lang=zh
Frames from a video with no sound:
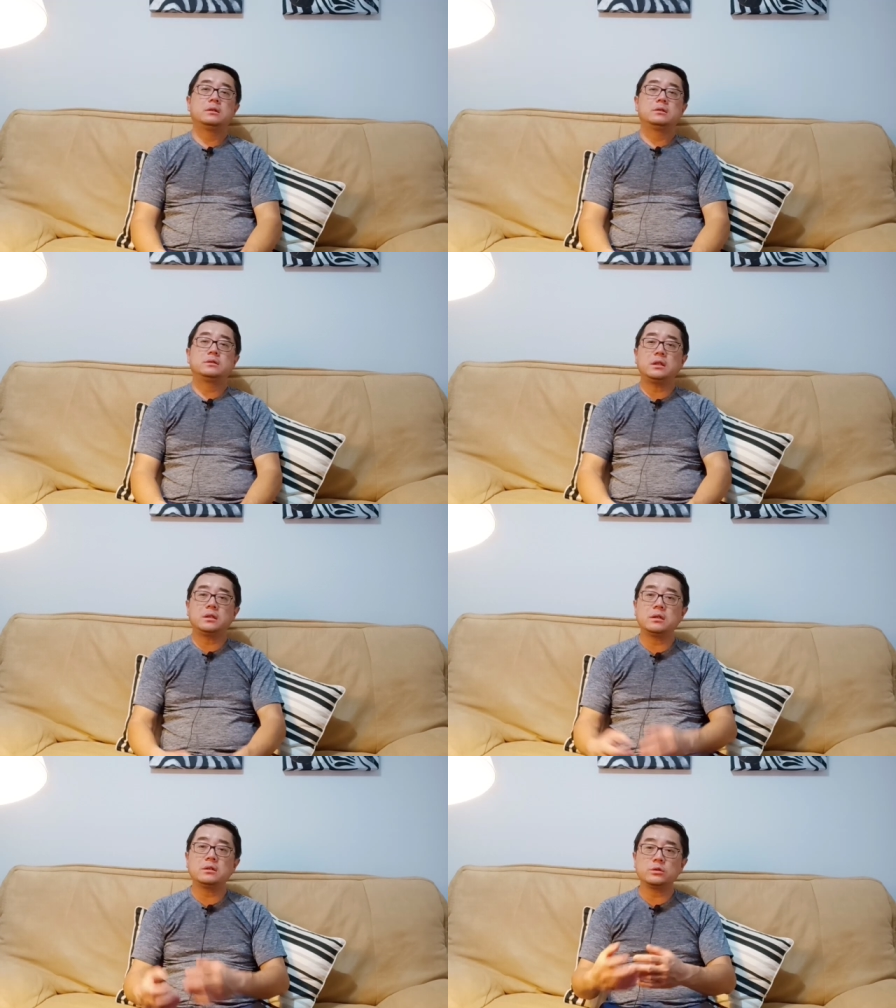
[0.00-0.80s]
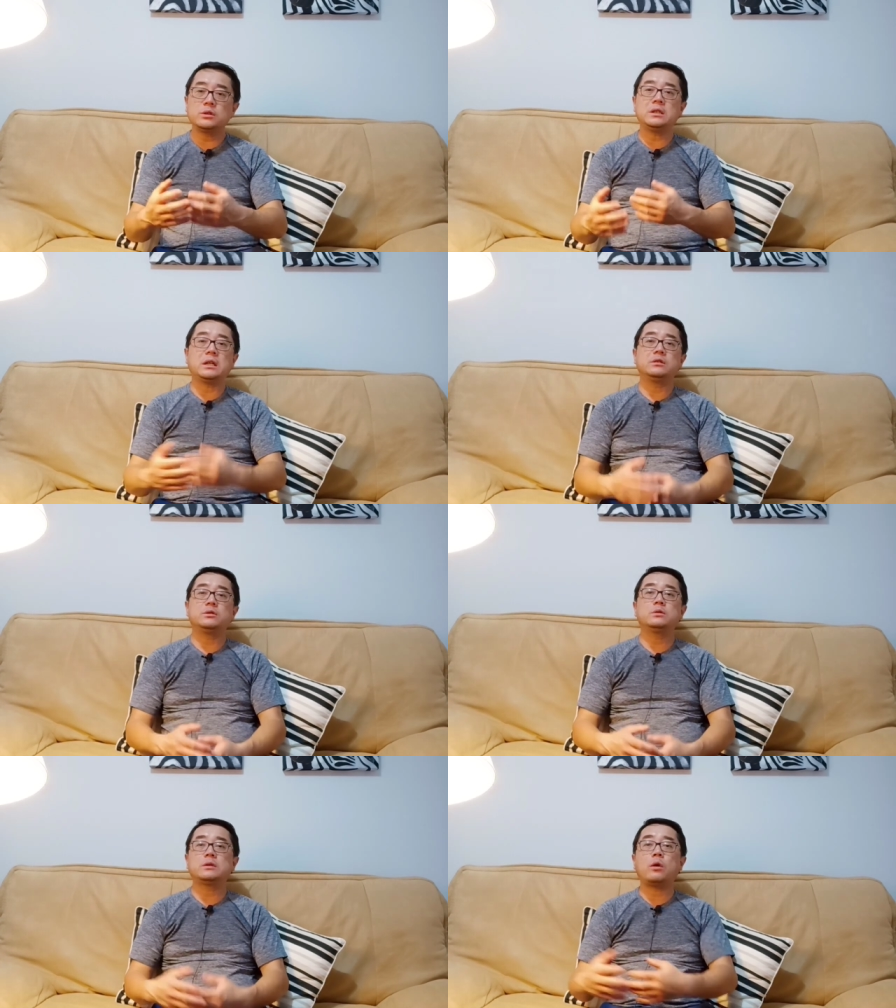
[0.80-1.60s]
这些人都是易感人群，
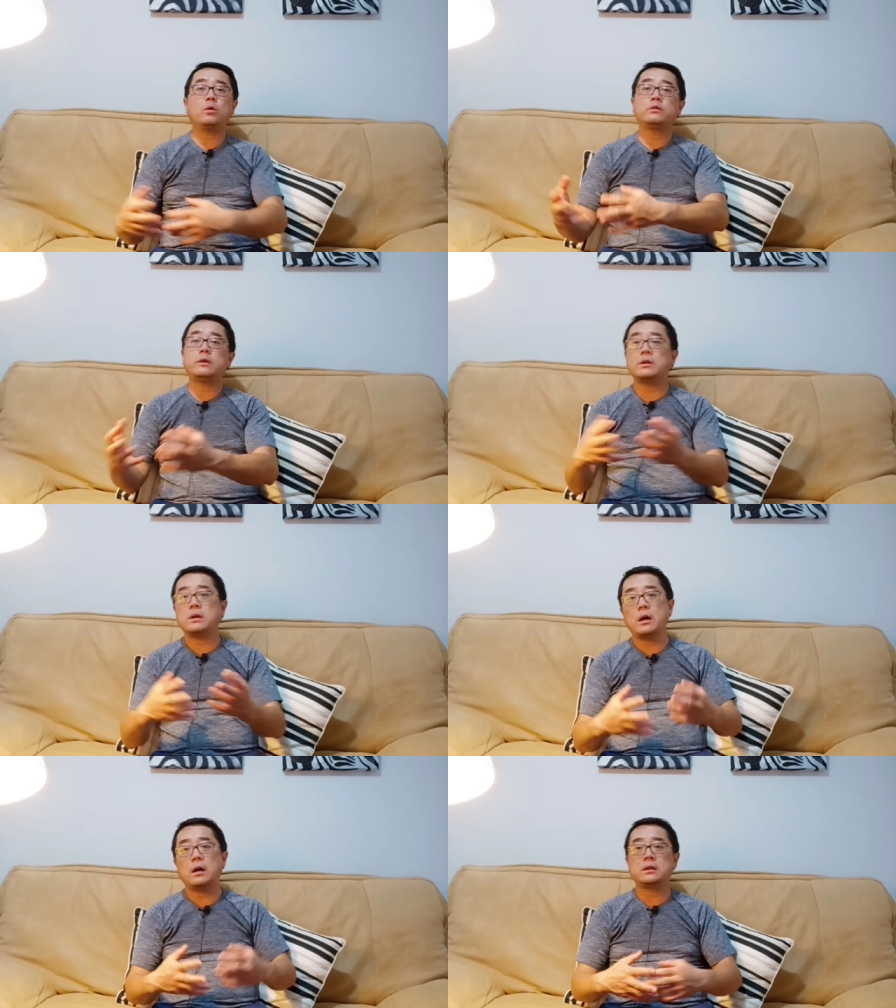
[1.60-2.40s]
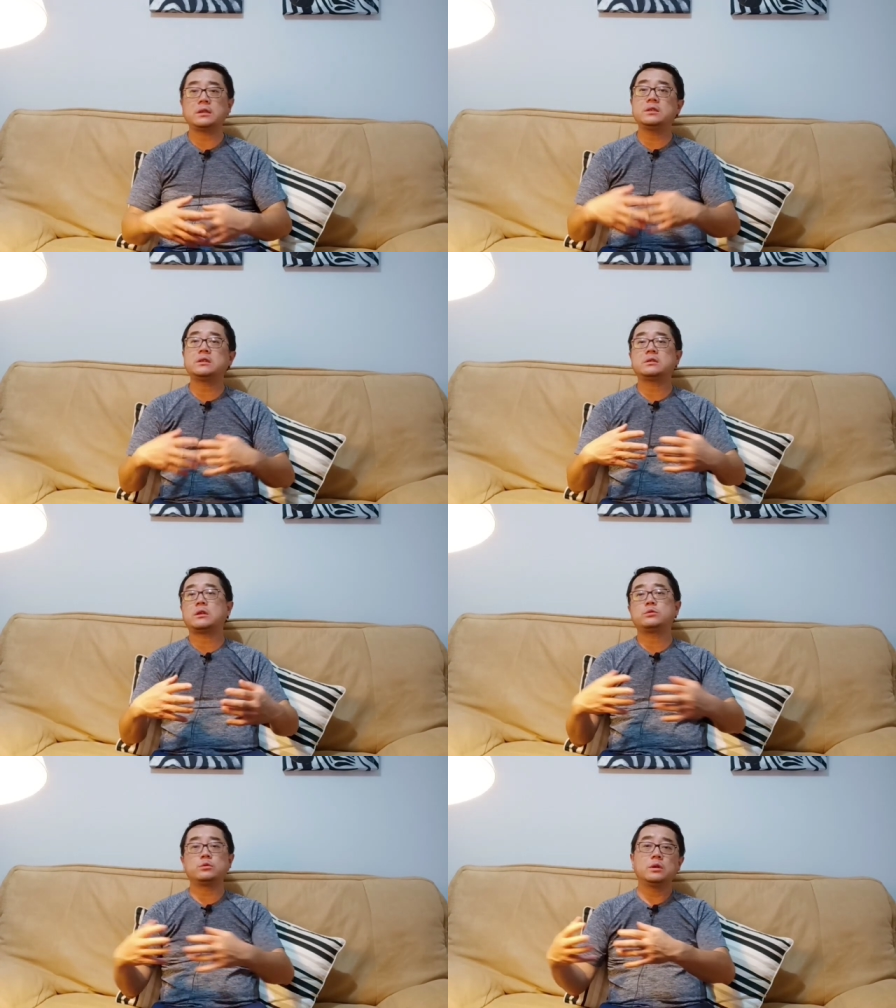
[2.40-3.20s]
因为他活动范围广啊，他经常到
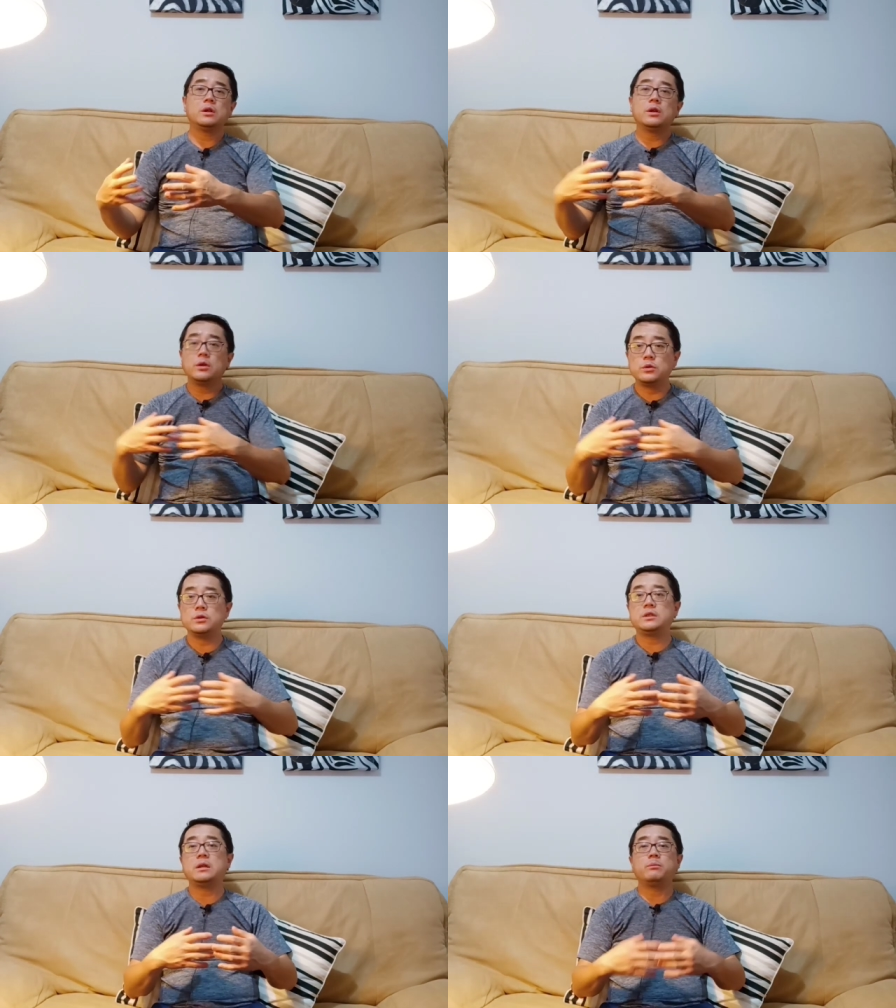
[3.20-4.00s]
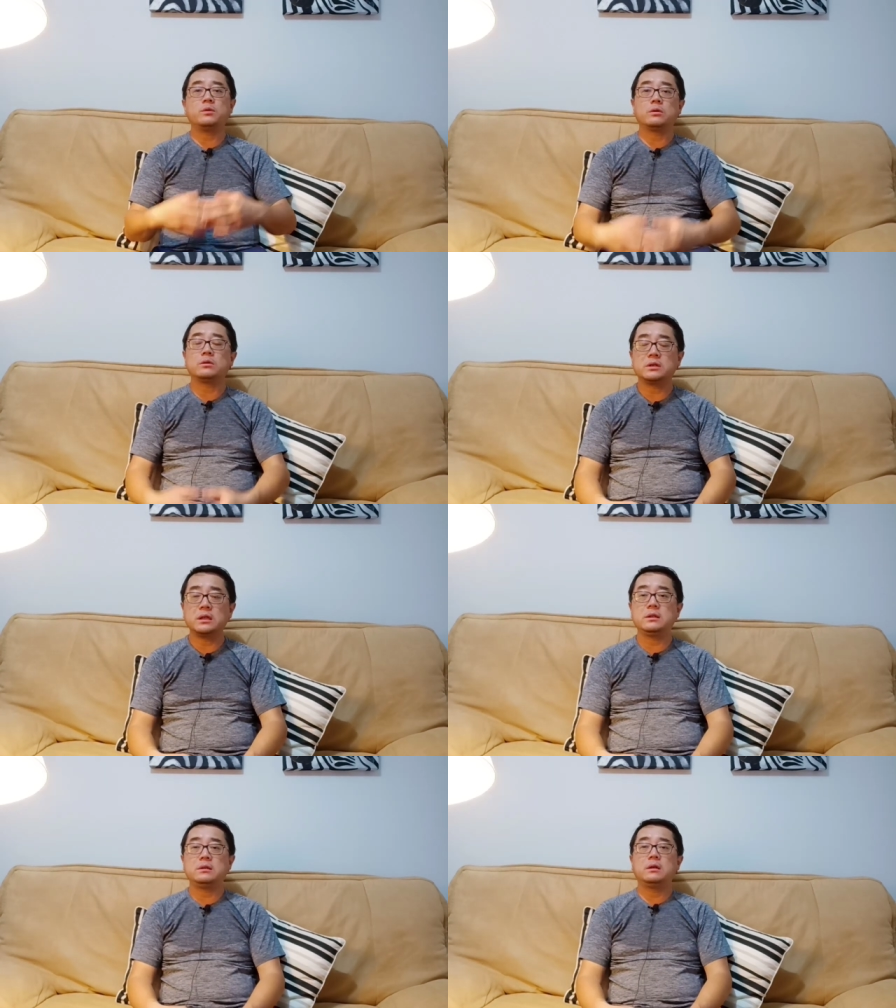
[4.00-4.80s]
处去见不同的
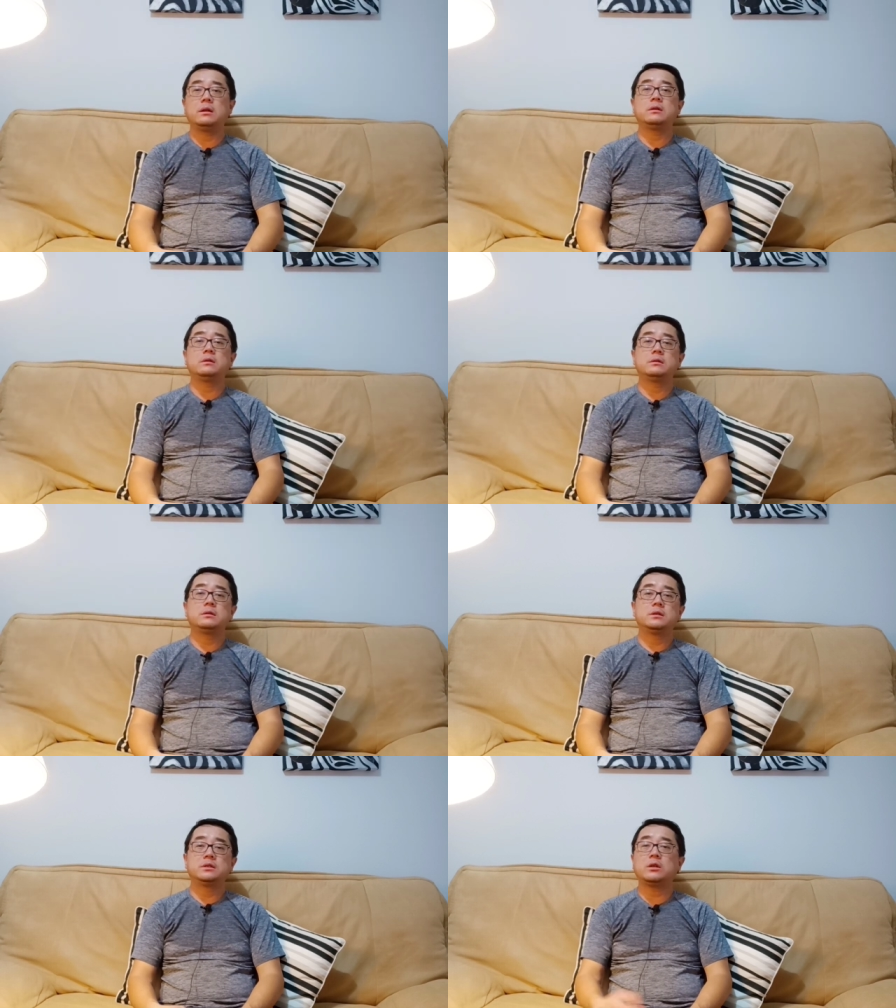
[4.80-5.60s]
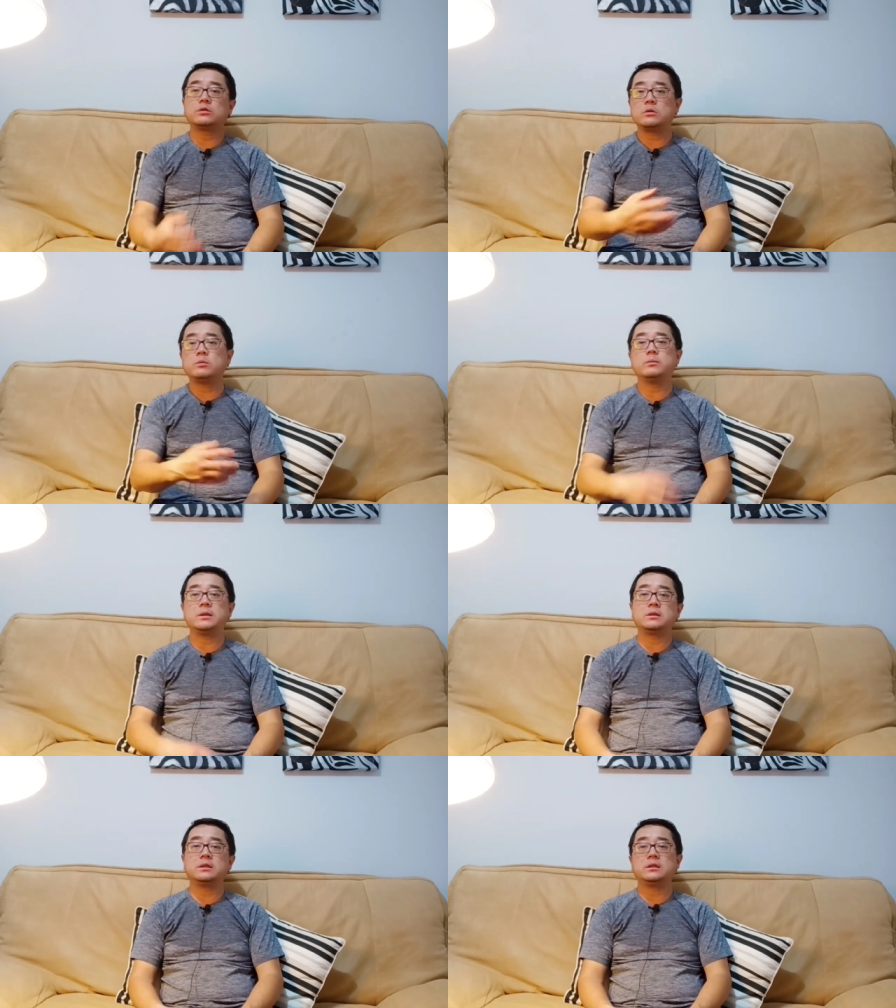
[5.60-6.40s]
人啊，销售部门
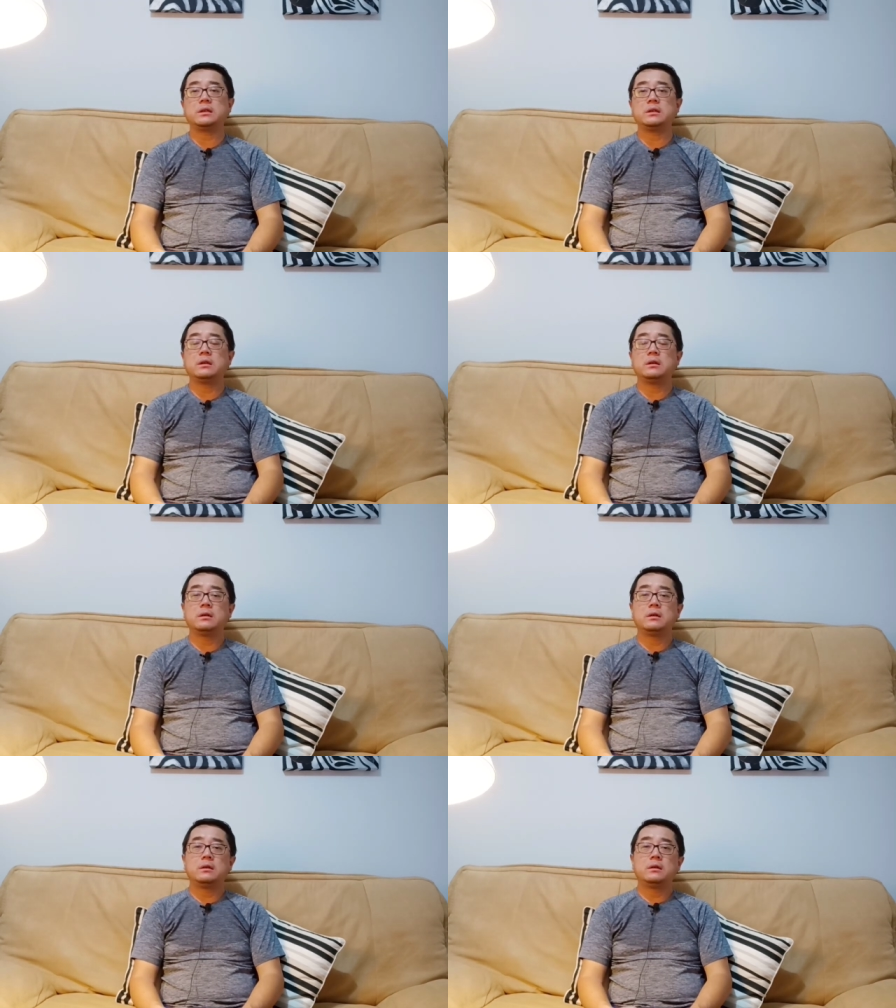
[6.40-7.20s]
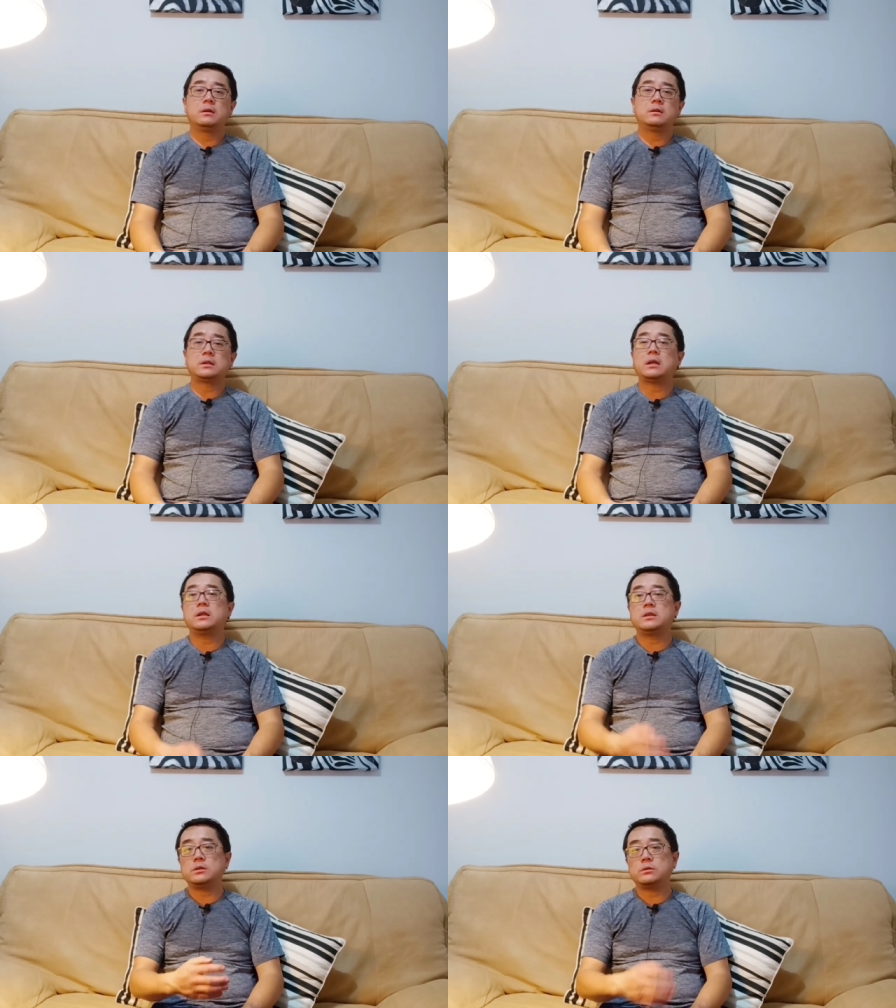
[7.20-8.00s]
的这些人，商业
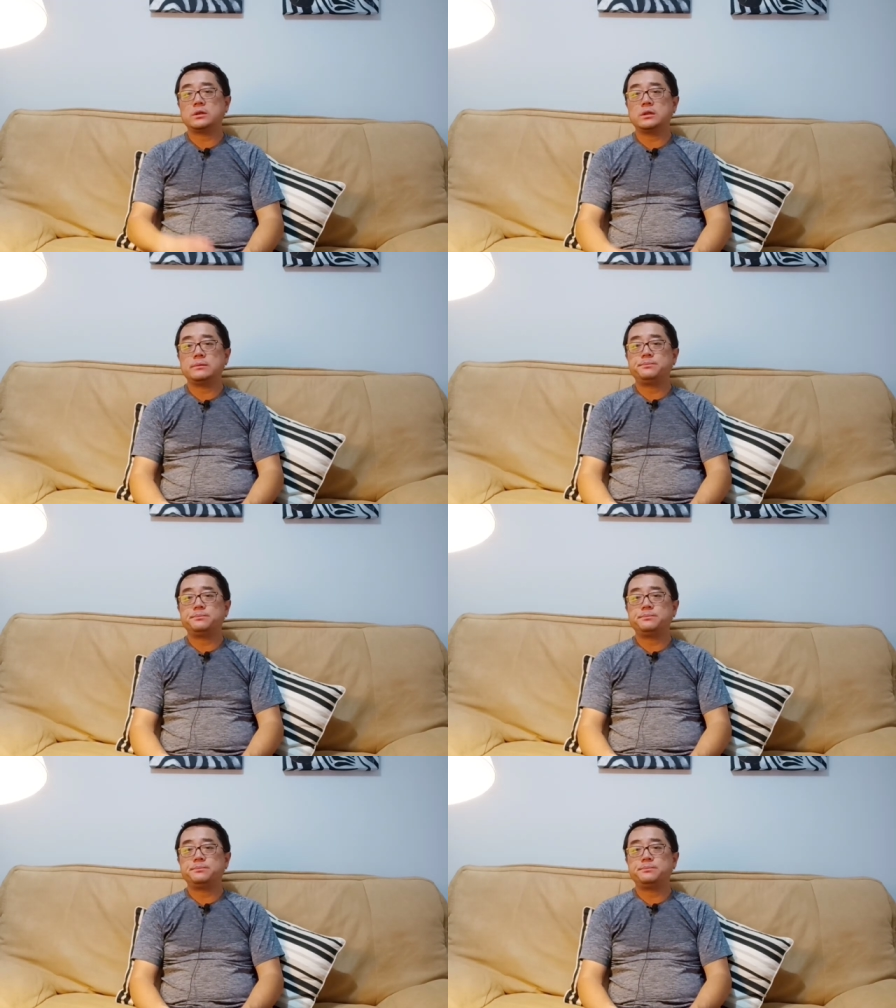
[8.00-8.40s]
系统这些人，